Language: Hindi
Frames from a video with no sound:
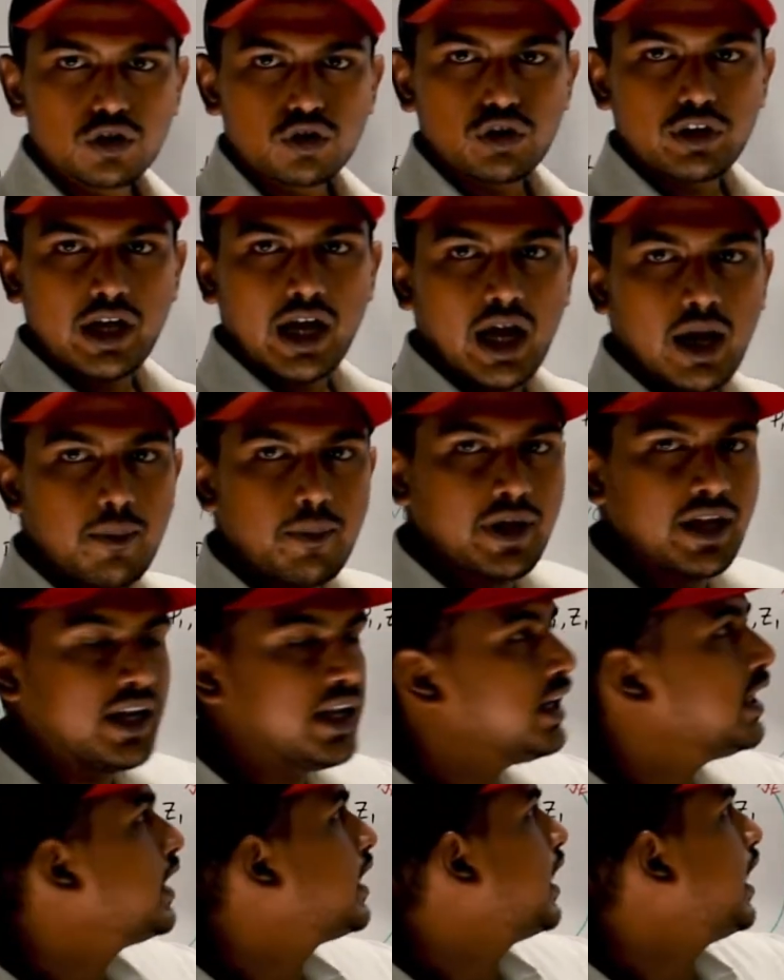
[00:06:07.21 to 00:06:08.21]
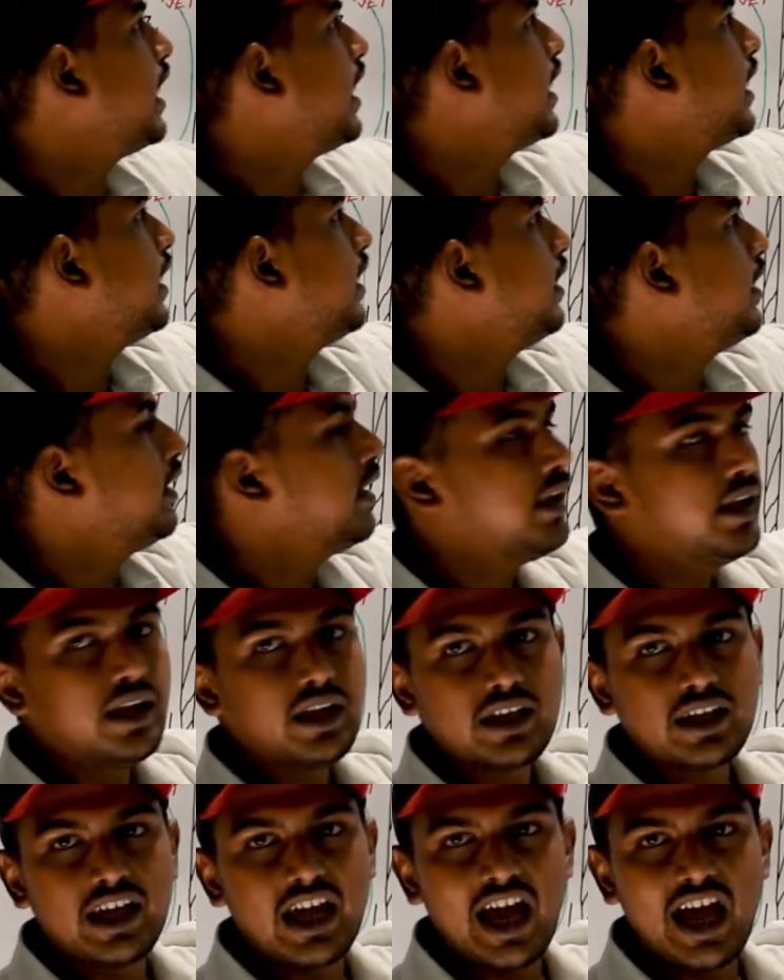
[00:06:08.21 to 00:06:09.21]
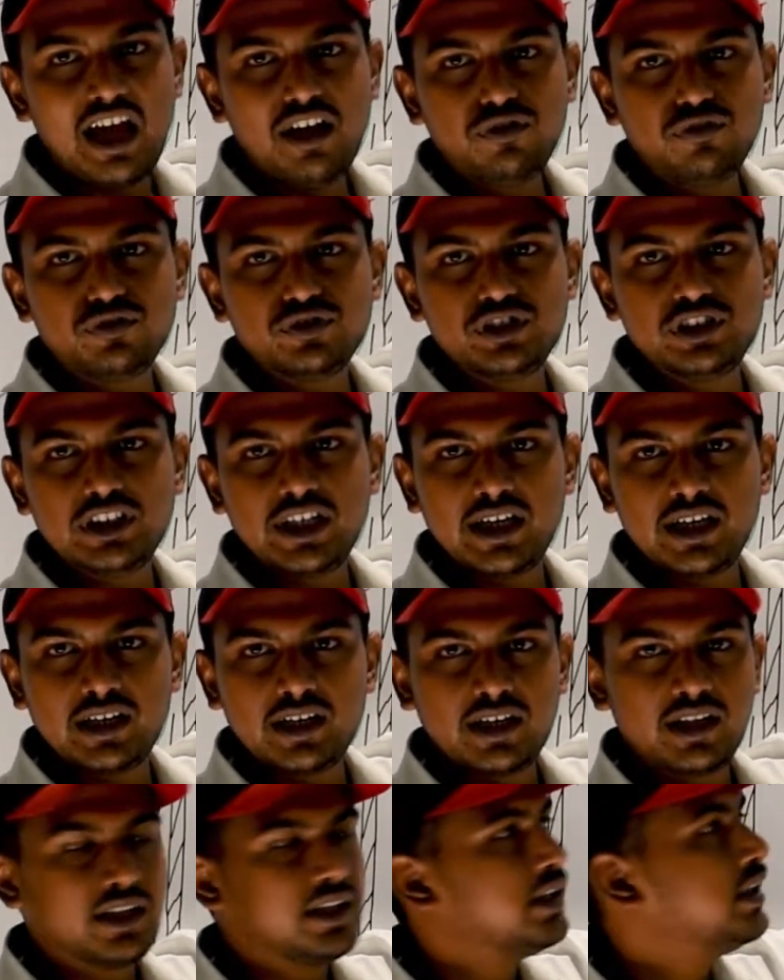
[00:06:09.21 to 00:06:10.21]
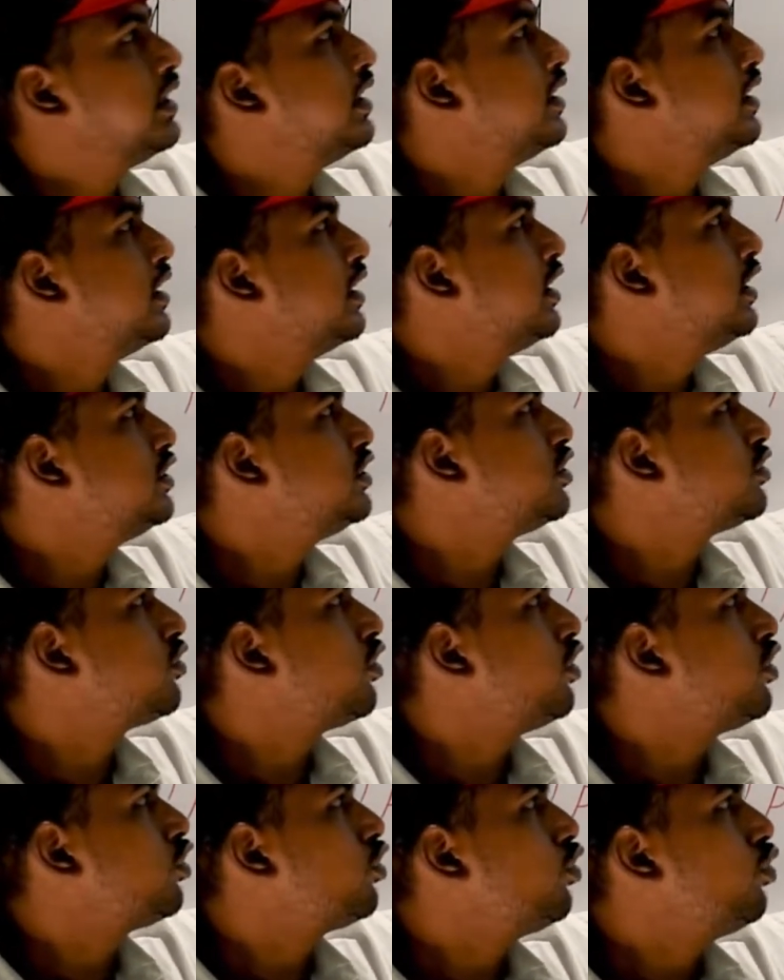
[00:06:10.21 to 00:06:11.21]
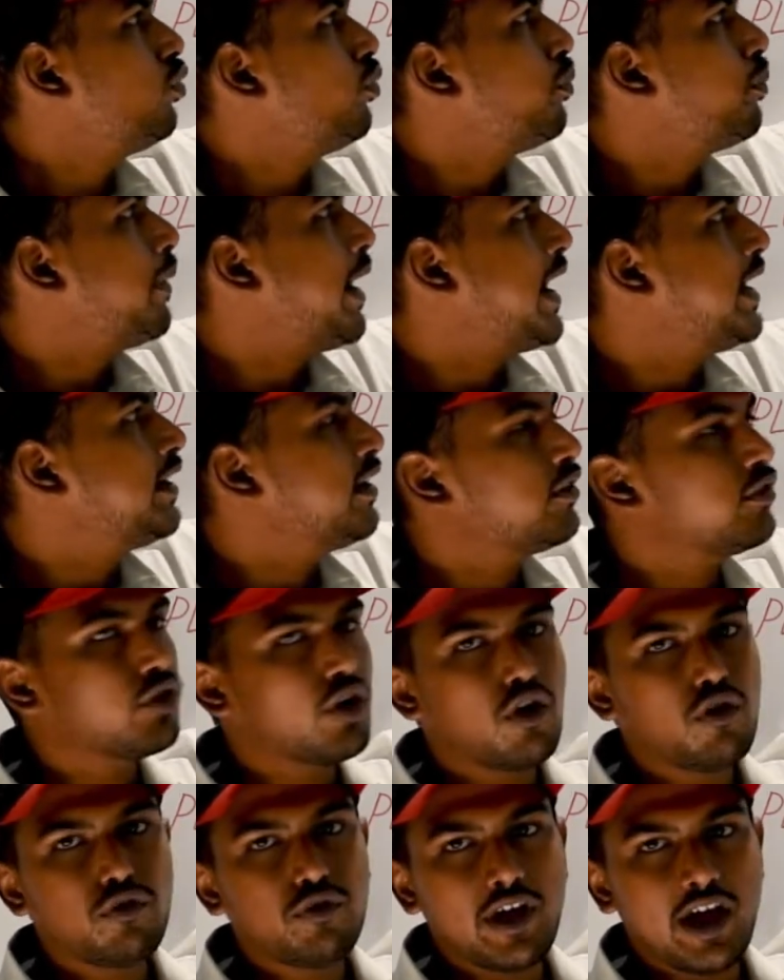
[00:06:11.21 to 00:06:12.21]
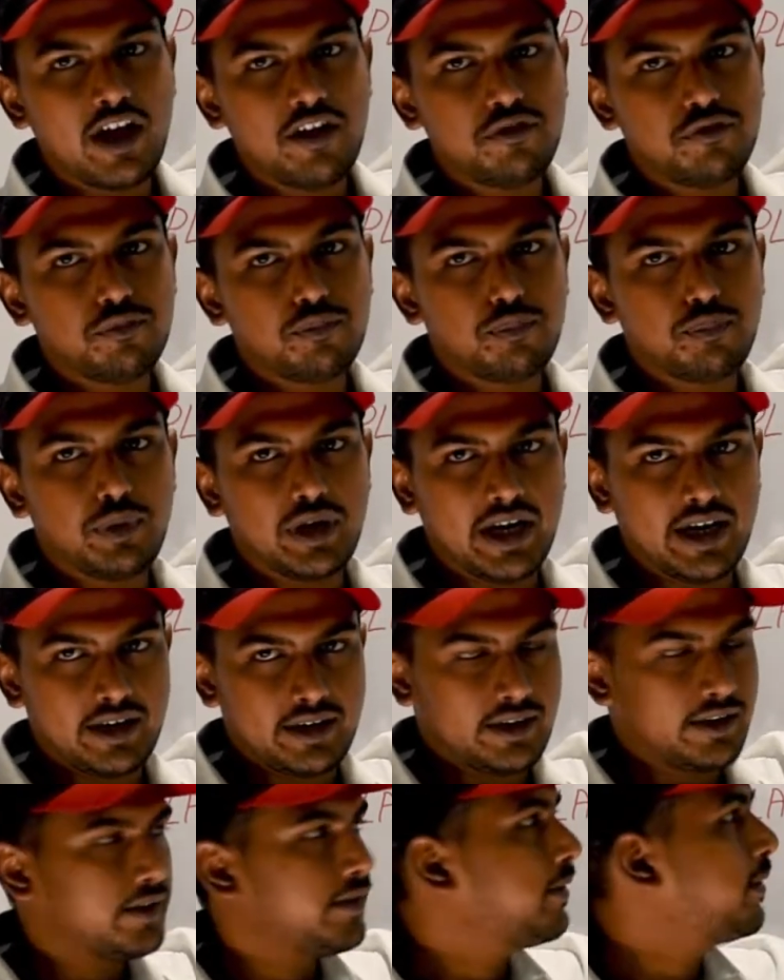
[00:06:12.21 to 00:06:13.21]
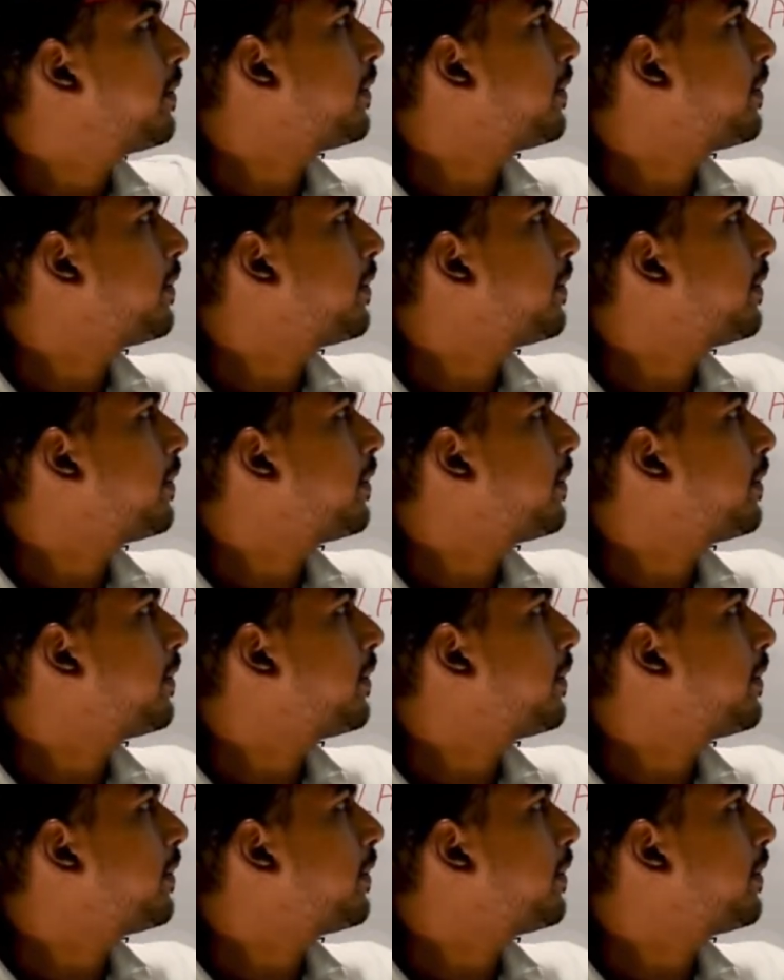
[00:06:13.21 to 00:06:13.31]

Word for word: तो यहाँ मैंने लिखा है कि एफ जेट इज इक्वल टू माइनस ऑफ एफ प्लेट